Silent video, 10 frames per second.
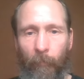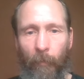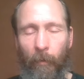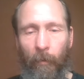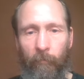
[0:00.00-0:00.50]

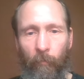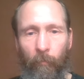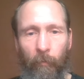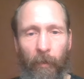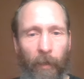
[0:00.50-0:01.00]
ja,
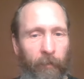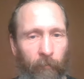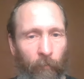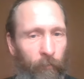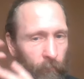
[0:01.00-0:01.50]
so
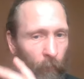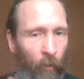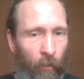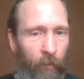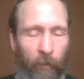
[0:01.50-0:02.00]

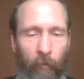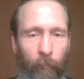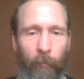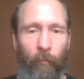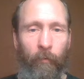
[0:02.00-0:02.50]
Elektrosmog an
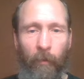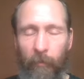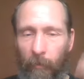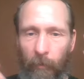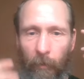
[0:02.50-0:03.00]
Computern,
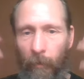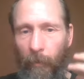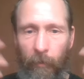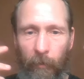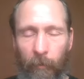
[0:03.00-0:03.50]
die die
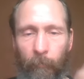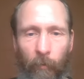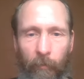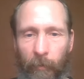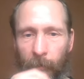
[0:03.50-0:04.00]
Energie
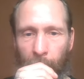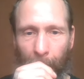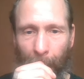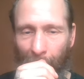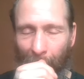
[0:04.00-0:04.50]
blockieren
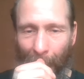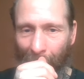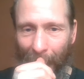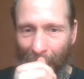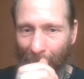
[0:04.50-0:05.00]
oder
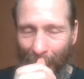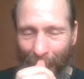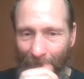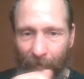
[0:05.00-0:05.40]
halt ähm,